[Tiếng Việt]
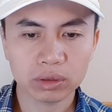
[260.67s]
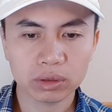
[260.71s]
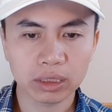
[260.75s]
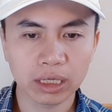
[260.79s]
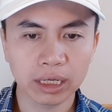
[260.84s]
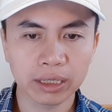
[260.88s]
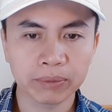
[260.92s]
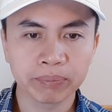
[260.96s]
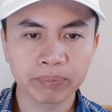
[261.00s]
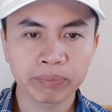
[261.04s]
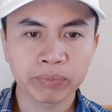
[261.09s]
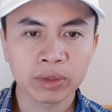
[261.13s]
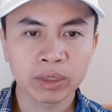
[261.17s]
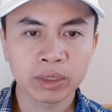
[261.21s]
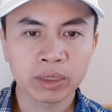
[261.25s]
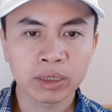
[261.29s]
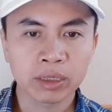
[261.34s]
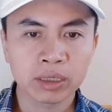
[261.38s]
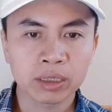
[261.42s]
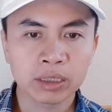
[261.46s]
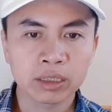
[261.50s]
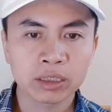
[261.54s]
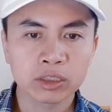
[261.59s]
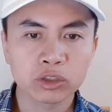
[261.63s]
Đây,
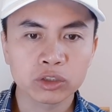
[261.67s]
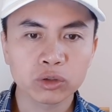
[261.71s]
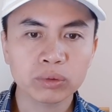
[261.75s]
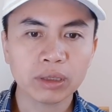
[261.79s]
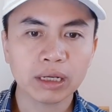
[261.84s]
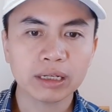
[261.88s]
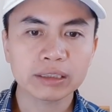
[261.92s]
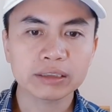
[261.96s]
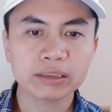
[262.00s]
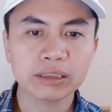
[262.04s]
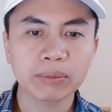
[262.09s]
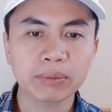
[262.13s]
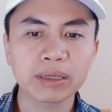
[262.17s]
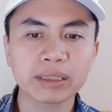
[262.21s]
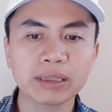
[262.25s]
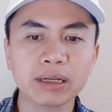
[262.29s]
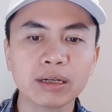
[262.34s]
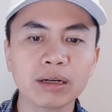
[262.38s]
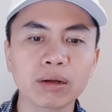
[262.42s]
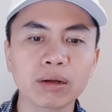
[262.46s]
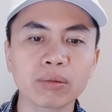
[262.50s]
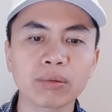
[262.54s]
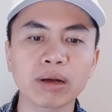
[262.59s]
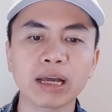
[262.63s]
chúng ta sẽ bị
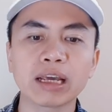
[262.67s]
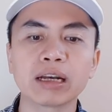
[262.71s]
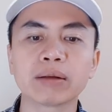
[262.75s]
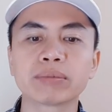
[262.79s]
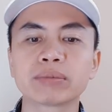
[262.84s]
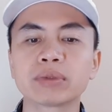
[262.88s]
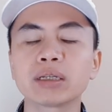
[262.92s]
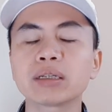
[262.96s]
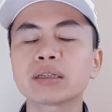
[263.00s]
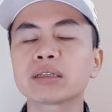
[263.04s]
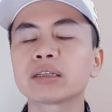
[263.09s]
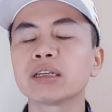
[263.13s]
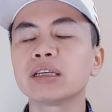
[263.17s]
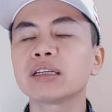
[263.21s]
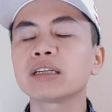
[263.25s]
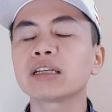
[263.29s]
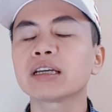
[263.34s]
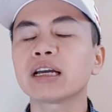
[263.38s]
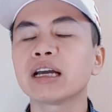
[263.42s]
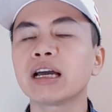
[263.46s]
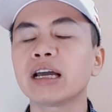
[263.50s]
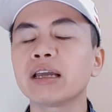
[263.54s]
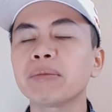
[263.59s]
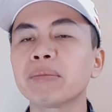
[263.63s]
tác động ngay lập tức đến
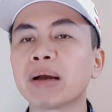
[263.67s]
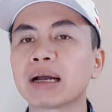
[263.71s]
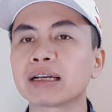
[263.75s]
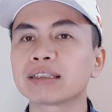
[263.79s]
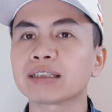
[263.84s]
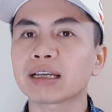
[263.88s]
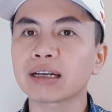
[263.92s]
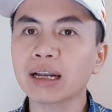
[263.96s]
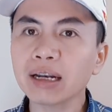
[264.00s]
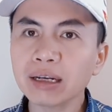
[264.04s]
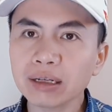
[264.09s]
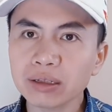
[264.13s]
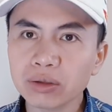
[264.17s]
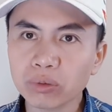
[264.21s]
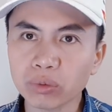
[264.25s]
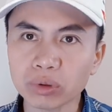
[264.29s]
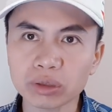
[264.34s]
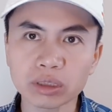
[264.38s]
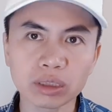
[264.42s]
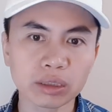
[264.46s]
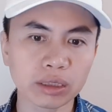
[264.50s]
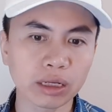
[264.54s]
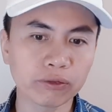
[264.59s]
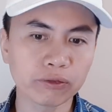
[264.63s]
cái bảng giá đất của
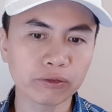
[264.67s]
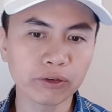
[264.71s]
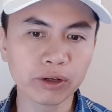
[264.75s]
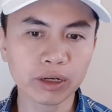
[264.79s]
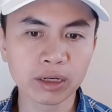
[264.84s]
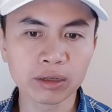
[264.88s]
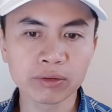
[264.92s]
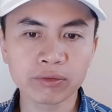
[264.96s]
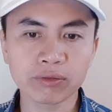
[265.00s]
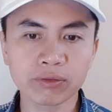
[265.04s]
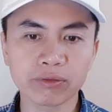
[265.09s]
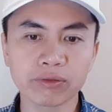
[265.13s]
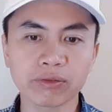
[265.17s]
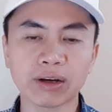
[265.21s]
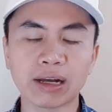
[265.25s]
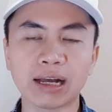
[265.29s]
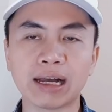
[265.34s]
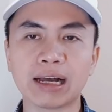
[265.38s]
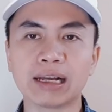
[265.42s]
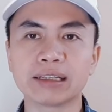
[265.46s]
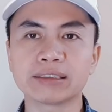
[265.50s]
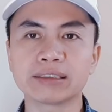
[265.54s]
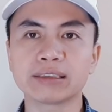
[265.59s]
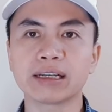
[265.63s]
từng địa phương
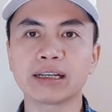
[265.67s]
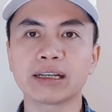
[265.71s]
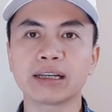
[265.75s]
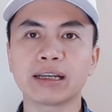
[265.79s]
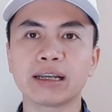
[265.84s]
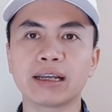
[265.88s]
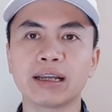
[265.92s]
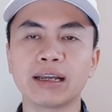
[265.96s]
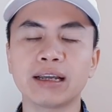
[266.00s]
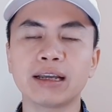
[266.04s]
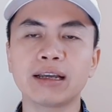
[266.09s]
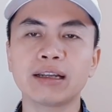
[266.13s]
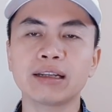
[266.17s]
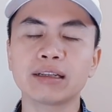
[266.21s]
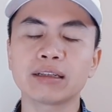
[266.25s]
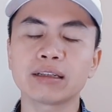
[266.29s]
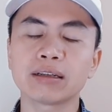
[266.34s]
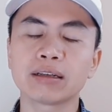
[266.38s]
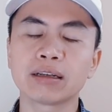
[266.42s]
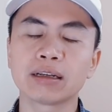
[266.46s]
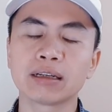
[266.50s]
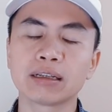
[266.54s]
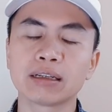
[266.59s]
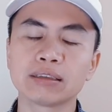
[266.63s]
và sẽ
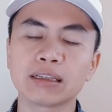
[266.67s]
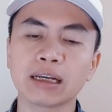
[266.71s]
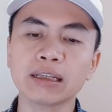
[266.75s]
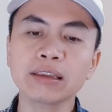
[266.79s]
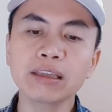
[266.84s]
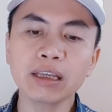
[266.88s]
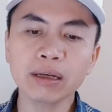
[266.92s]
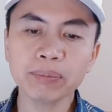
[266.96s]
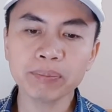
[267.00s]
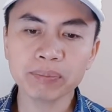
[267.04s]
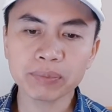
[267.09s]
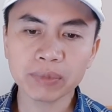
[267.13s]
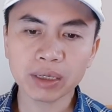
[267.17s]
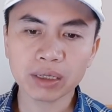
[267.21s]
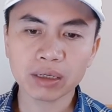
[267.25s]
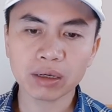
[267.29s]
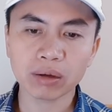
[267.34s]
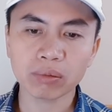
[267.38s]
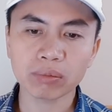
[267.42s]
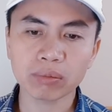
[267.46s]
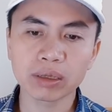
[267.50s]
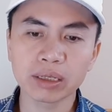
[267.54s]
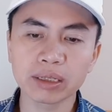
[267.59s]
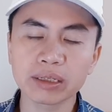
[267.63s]
uh, gián tiếp tác
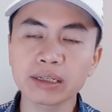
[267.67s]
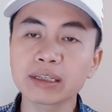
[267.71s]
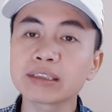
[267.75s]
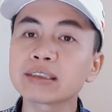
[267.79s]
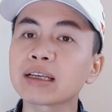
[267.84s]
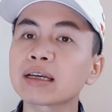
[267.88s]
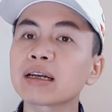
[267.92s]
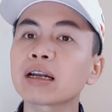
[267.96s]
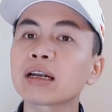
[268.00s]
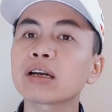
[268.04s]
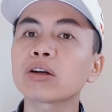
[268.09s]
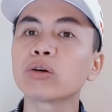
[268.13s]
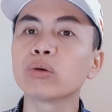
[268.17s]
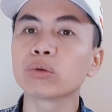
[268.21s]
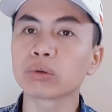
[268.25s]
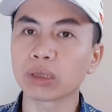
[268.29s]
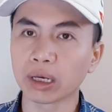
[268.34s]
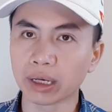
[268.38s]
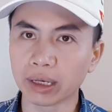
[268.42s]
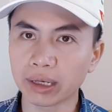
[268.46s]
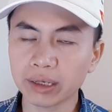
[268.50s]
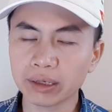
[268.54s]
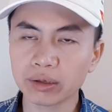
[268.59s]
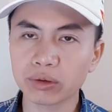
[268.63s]
động đến cái giá đất cụ
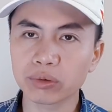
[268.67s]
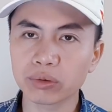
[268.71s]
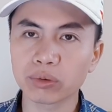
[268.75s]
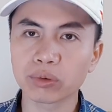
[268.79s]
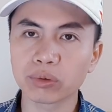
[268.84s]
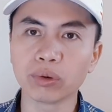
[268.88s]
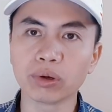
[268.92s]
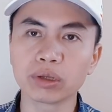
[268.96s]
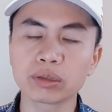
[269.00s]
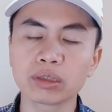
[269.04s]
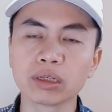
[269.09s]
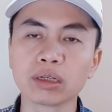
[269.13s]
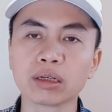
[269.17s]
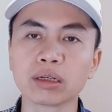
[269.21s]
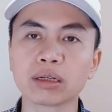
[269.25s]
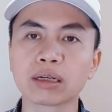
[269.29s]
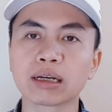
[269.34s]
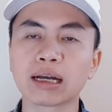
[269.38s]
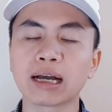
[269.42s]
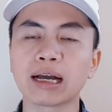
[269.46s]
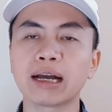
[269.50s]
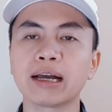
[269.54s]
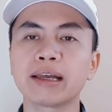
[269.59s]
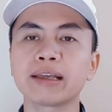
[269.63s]
thể của từng
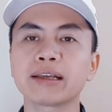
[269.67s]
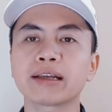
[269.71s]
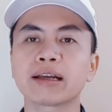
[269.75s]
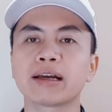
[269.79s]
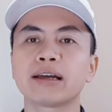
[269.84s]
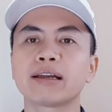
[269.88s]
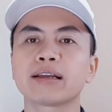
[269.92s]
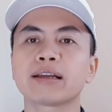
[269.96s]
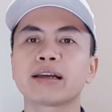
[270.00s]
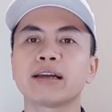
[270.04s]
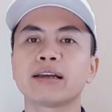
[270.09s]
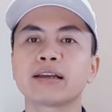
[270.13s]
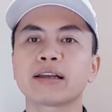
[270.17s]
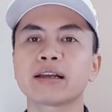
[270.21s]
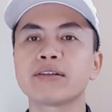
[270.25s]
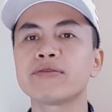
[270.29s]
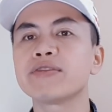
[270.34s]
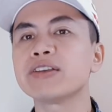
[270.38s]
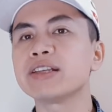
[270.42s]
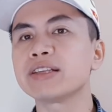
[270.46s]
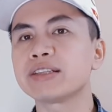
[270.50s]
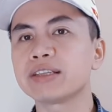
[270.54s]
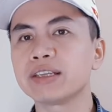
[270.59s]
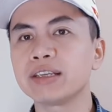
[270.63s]
cái cái cái cái
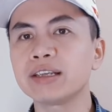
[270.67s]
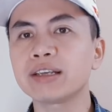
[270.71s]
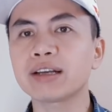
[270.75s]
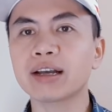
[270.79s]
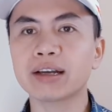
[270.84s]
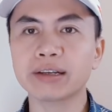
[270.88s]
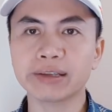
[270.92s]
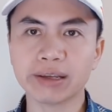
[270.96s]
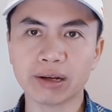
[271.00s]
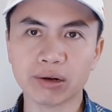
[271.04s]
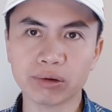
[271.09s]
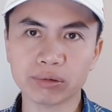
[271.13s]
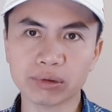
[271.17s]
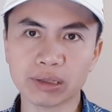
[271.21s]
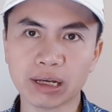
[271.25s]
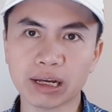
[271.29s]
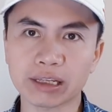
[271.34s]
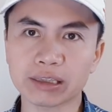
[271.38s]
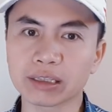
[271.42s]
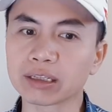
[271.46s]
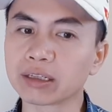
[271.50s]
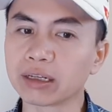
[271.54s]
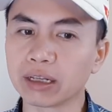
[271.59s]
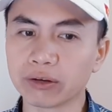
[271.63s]
vị trí khác nhau
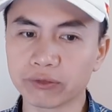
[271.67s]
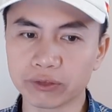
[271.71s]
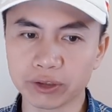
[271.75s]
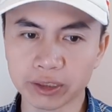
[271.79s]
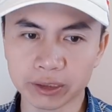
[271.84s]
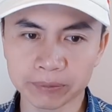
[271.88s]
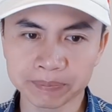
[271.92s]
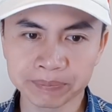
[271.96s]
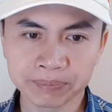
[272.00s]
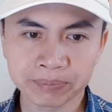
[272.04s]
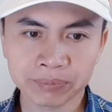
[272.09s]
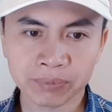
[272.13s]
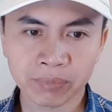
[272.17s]
tại từng địa phương